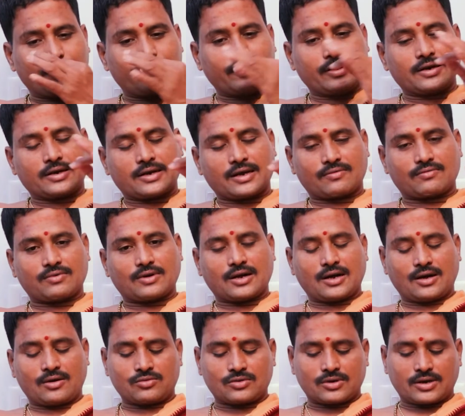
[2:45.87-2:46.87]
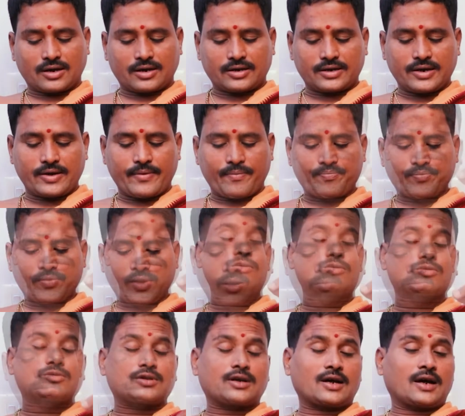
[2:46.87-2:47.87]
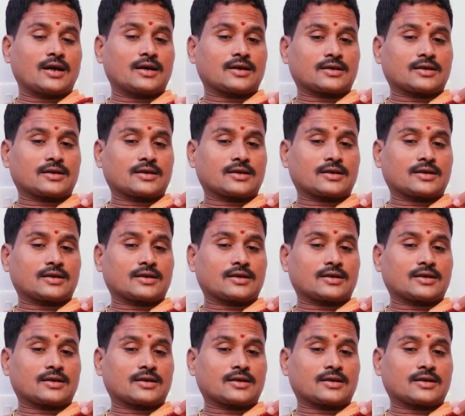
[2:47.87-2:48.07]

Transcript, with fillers: వీరికి ఎక్కువగా ఉంటాయి కృతిగా